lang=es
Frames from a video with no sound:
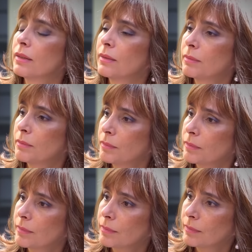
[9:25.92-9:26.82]
En
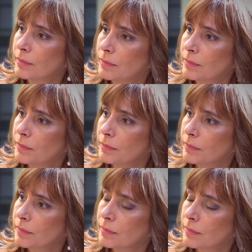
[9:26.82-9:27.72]
realidad no,
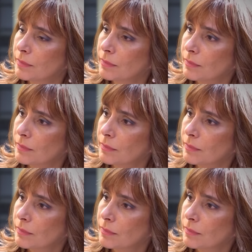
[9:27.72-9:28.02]
porque no es que se